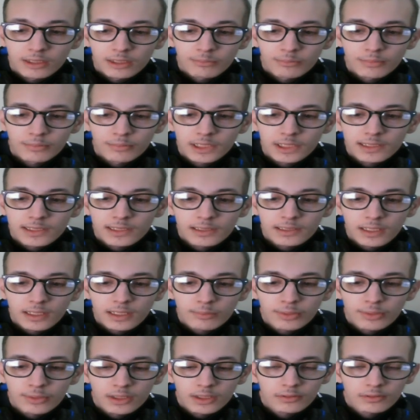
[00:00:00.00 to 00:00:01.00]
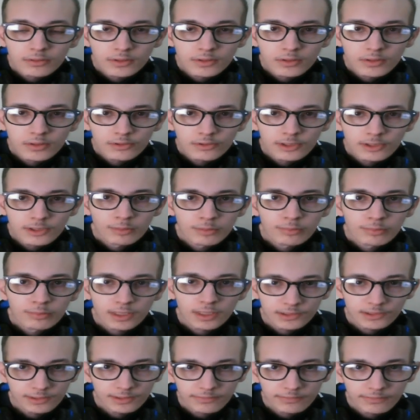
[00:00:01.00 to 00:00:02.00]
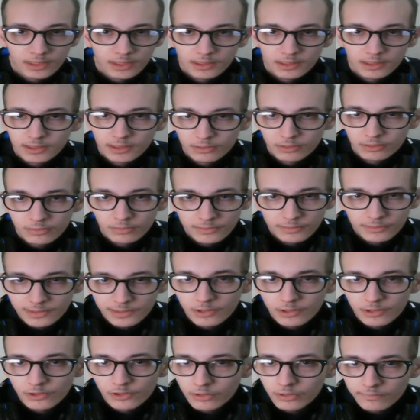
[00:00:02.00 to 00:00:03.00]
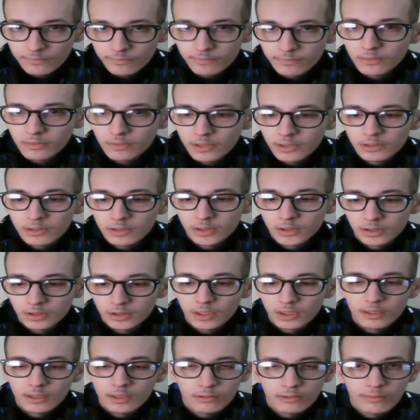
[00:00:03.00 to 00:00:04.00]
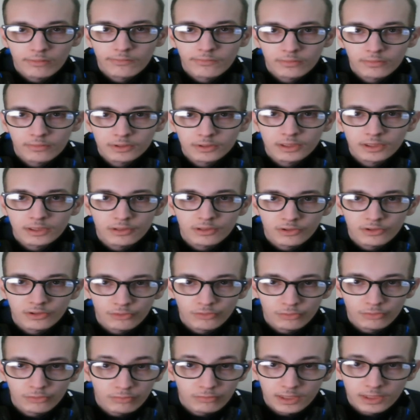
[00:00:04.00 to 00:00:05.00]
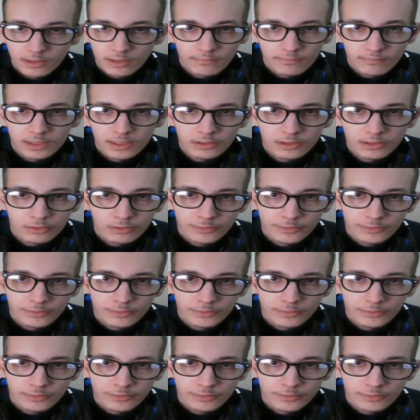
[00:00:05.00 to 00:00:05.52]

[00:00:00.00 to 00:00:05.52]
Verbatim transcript: Mais il n'y a pas longtemps, j'étais parti faire des courses et j'ai vu un, un, enfant qui jouait avec.